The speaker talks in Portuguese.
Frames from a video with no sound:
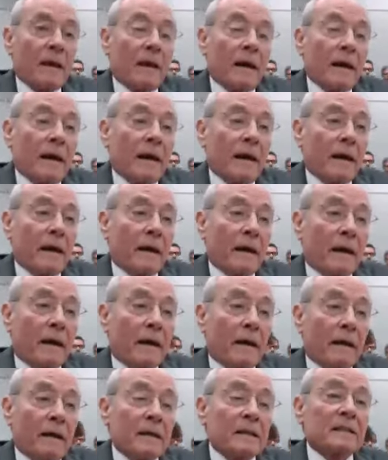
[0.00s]
é,
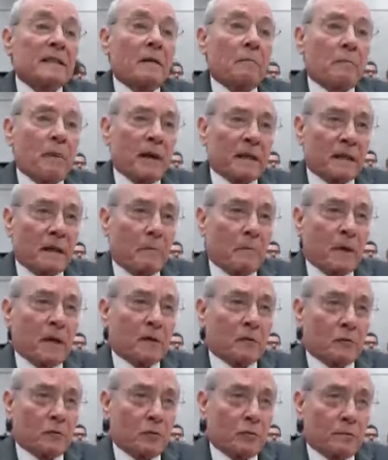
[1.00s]
esse
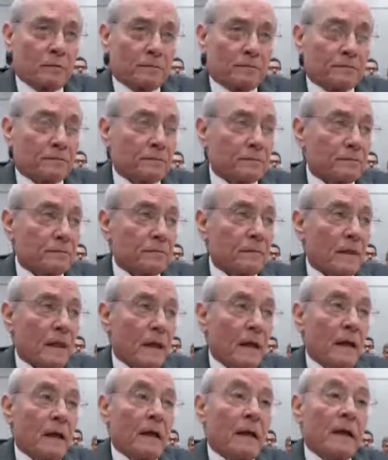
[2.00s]
apartamento,
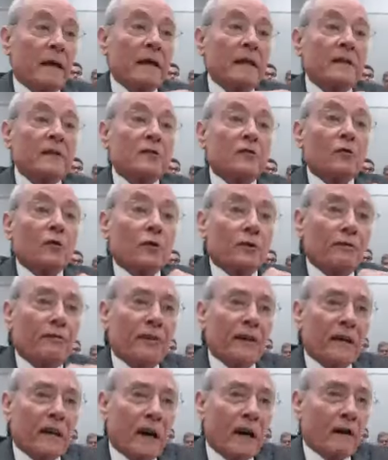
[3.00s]
eles
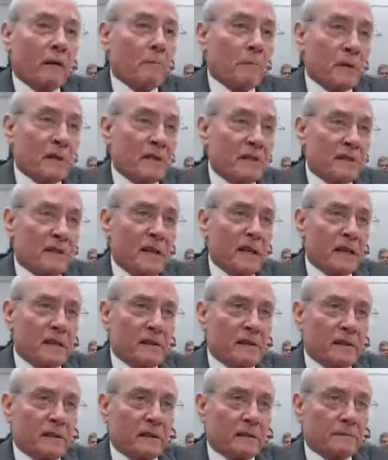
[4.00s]
notificaram a
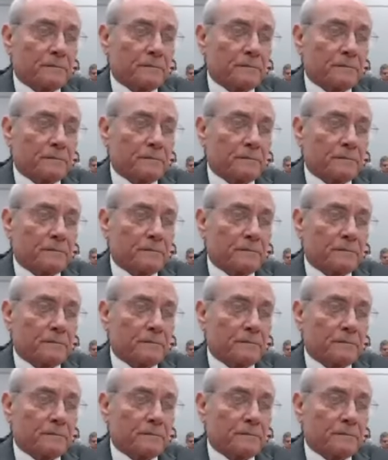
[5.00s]
presidência,